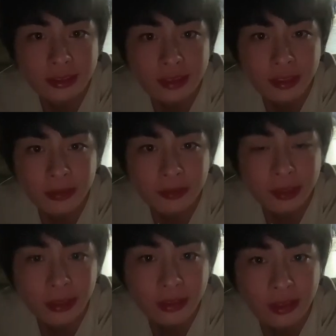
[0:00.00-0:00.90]
明日に向
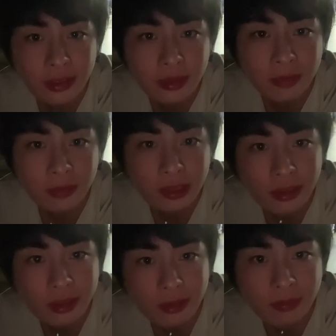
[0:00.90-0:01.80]
けてみん
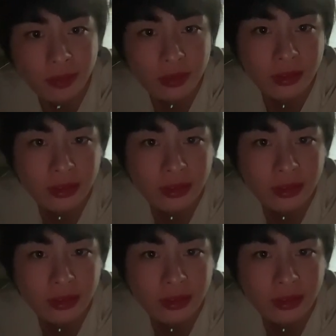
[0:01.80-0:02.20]
な頑張って